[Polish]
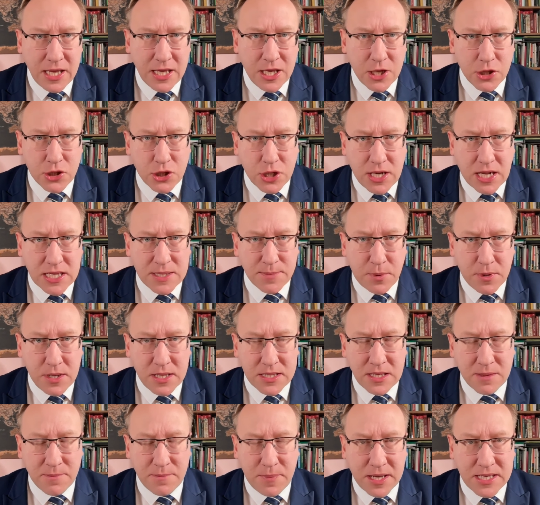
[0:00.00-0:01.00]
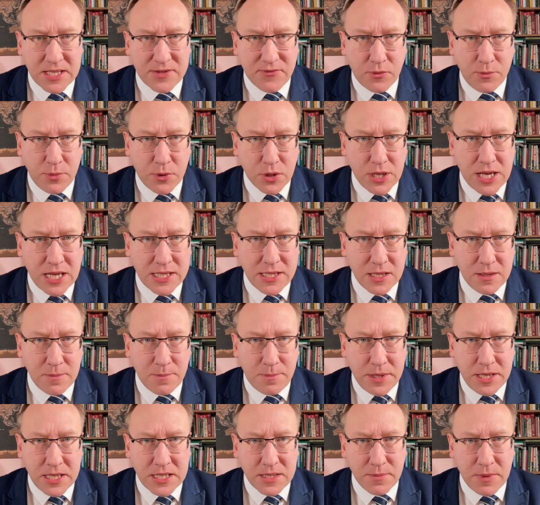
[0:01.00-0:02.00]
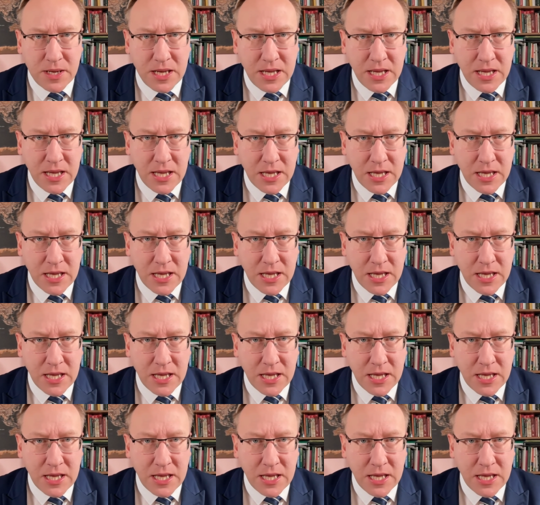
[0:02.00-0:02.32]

Jeszcze raz polecam Państwu biuletyn pism